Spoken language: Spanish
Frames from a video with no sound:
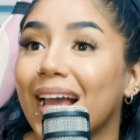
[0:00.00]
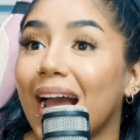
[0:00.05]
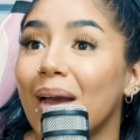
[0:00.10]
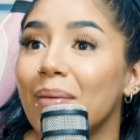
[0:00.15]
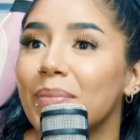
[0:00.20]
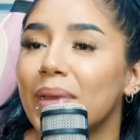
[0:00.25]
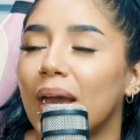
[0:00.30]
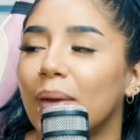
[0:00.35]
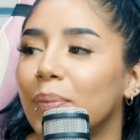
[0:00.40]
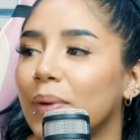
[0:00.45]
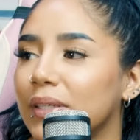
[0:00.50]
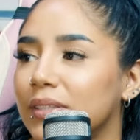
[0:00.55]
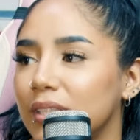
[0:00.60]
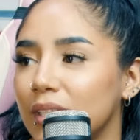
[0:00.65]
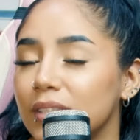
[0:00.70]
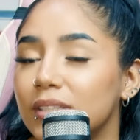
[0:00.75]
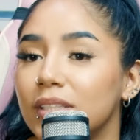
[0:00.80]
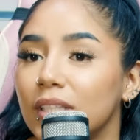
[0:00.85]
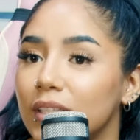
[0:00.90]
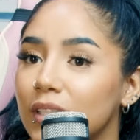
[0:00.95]
cambia, ¿sí? pues
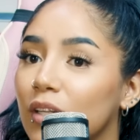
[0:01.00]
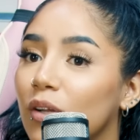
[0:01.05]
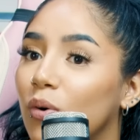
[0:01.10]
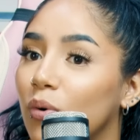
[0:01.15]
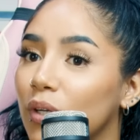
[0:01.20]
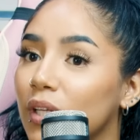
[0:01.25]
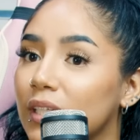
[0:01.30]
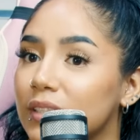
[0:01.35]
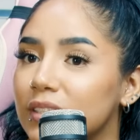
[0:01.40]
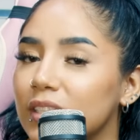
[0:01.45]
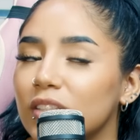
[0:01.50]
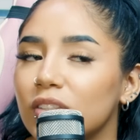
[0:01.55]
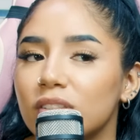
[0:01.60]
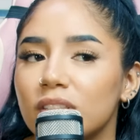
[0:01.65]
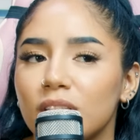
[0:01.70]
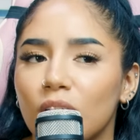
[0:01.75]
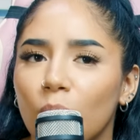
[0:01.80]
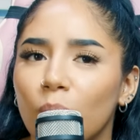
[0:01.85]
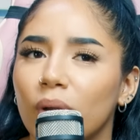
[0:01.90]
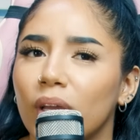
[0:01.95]
sí, sí, te lo juro que sí.
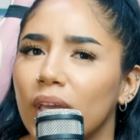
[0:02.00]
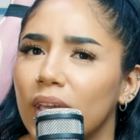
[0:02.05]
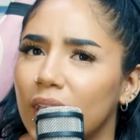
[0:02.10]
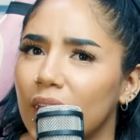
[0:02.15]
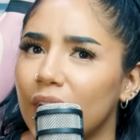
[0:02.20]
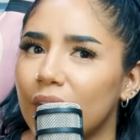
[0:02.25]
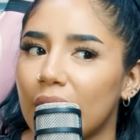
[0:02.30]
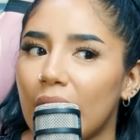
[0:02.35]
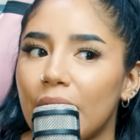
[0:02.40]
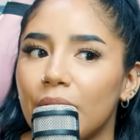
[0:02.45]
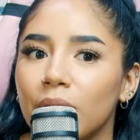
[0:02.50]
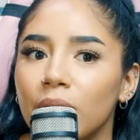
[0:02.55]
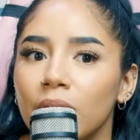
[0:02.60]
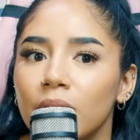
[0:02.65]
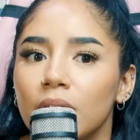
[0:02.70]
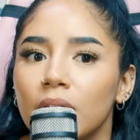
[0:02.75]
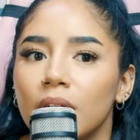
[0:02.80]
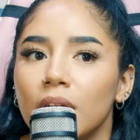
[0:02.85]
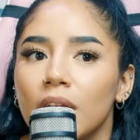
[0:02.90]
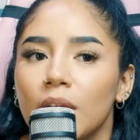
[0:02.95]
Entonces es como que qué raro.
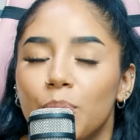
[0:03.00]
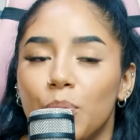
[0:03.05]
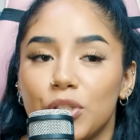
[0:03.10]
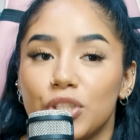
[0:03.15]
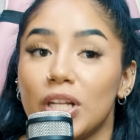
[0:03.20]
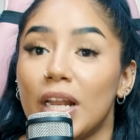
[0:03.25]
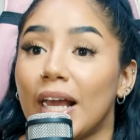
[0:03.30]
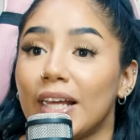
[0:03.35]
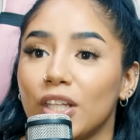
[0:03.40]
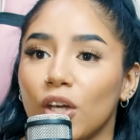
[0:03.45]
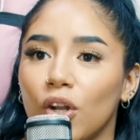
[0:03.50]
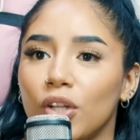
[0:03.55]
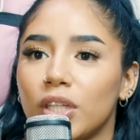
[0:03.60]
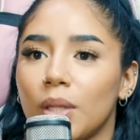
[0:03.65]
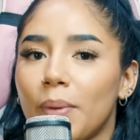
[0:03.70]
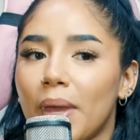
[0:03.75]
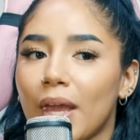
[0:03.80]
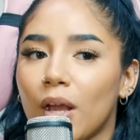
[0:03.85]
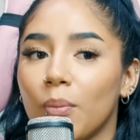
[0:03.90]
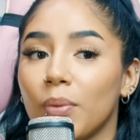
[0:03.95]
Por eso la gente cuando
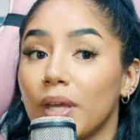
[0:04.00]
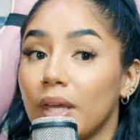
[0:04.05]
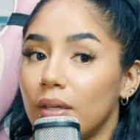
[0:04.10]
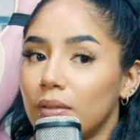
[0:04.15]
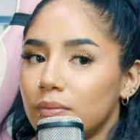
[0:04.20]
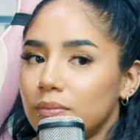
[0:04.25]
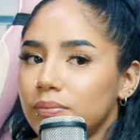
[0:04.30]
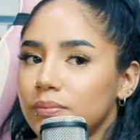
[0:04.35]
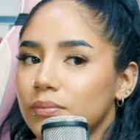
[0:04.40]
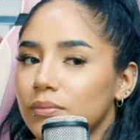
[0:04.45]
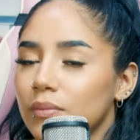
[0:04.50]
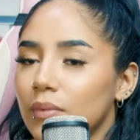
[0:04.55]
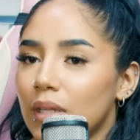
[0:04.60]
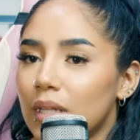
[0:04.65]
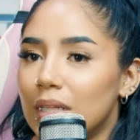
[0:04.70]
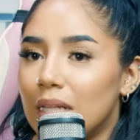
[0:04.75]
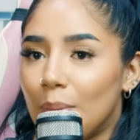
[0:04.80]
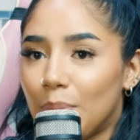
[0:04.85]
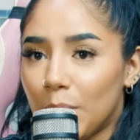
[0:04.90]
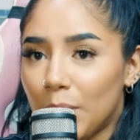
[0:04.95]
te ve es como que,
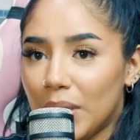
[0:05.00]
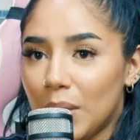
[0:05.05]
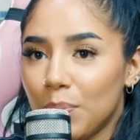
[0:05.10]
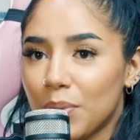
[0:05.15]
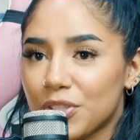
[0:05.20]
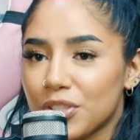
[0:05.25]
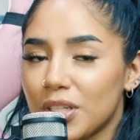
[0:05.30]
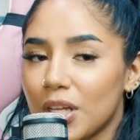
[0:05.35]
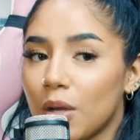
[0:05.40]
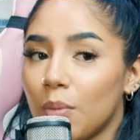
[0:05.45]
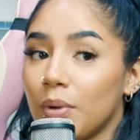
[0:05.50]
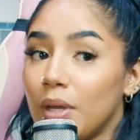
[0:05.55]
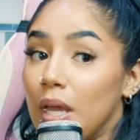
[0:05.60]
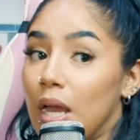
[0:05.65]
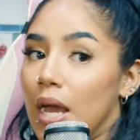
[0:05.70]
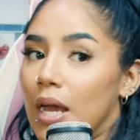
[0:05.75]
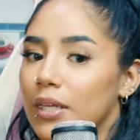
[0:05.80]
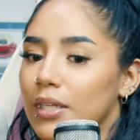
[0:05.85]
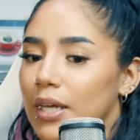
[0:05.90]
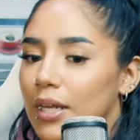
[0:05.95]
la primera impresión es como que,
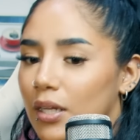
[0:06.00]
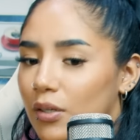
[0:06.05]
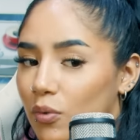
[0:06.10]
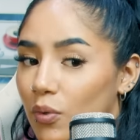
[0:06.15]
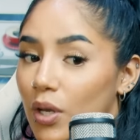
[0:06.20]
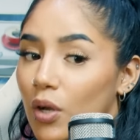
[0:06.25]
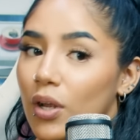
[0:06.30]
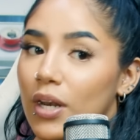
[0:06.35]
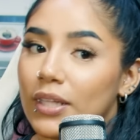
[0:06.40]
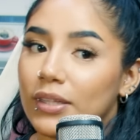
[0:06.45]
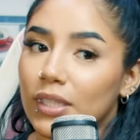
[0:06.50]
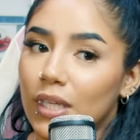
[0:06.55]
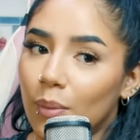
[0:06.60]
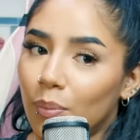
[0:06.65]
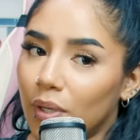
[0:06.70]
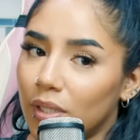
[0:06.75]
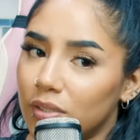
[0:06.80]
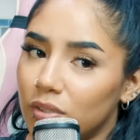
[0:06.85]
ah, ya cuidado con la tía porque